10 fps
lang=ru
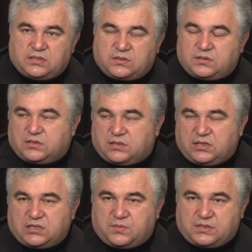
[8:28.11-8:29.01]
и
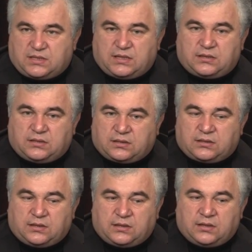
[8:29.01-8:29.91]
среднеспециальные и так
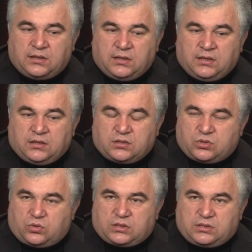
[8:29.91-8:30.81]
далее.
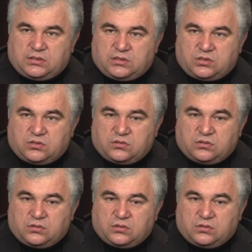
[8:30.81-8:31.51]
40 тысяч